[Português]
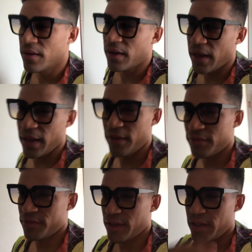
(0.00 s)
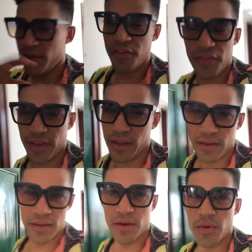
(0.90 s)
é, ver, enfim,
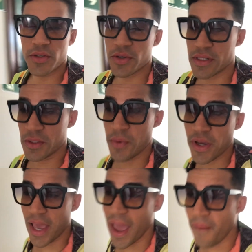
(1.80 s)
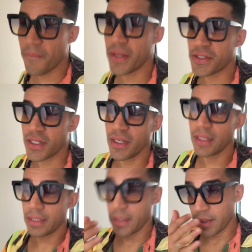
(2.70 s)
algumas coisas, porque realmente
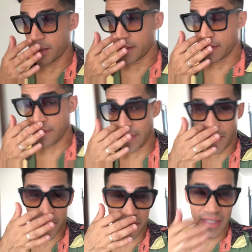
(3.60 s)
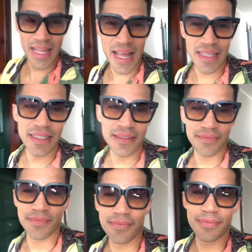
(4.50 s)
não dá para ver nada.
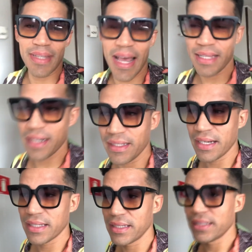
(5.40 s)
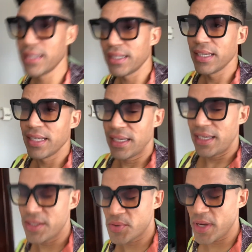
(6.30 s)
Nada, nada, nada.
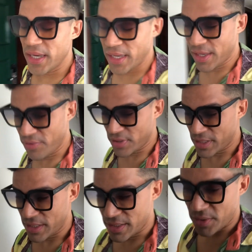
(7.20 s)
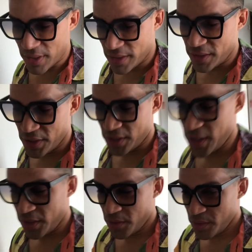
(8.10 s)
Isso aí que vocês estão
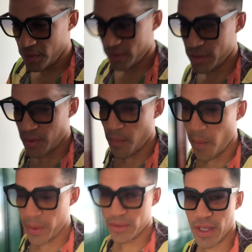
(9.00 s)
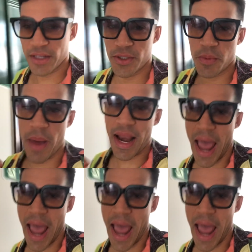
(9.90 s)
assistindo são momentos que a gente para